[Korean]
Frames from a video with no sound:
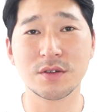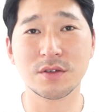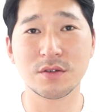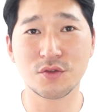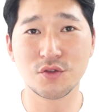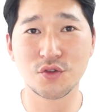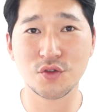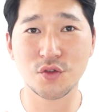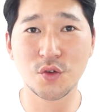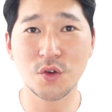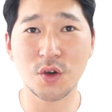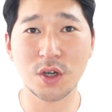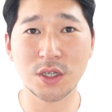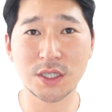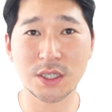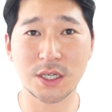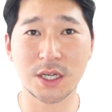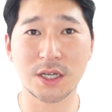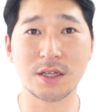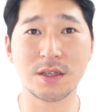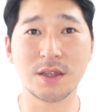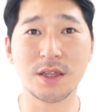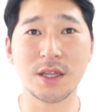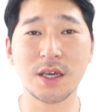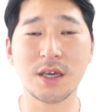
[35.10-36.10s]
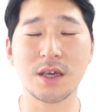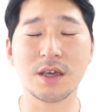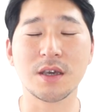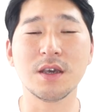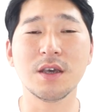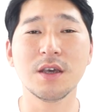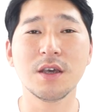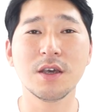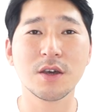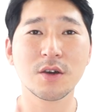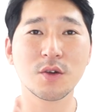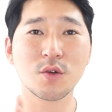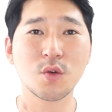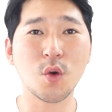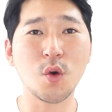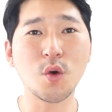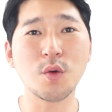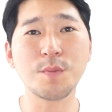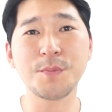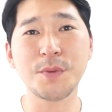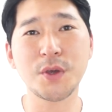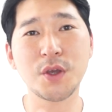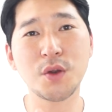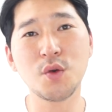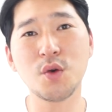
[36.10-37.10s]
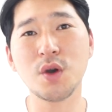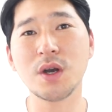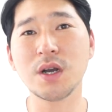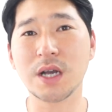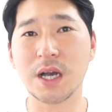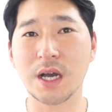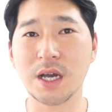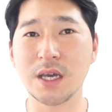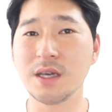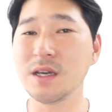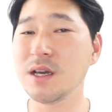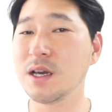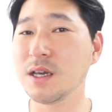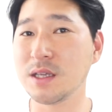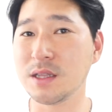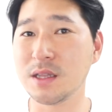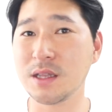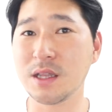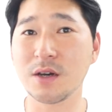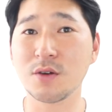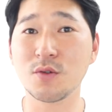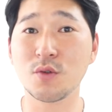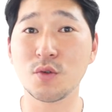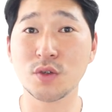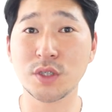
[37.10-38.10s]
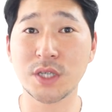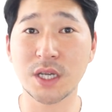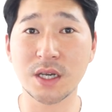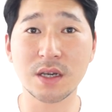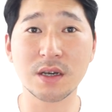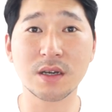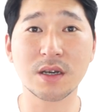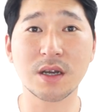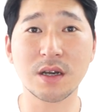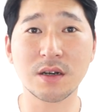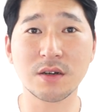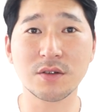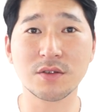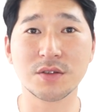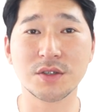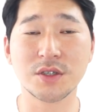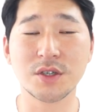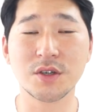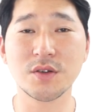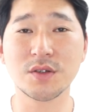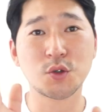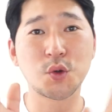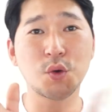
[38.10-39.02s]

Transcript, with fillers: 중요하진 않은데 꼭 필요한 가위가 있다고 생각하거든요.